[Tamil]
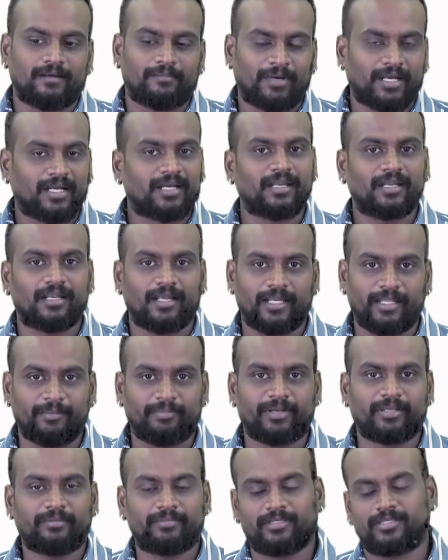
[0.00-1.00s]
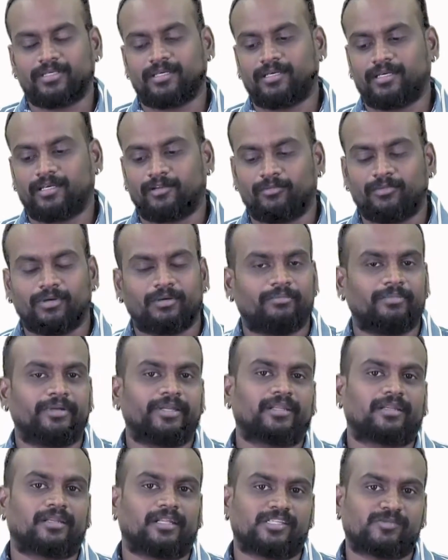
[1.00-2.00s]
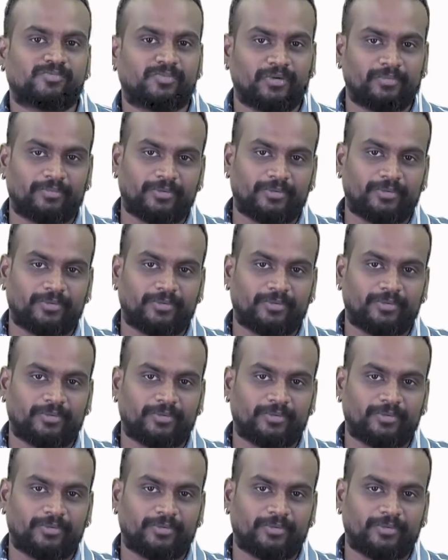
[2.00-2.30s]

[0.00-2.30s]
மக்கள் அடிப்படை ரொம்ப மிடில் கிளாஸ்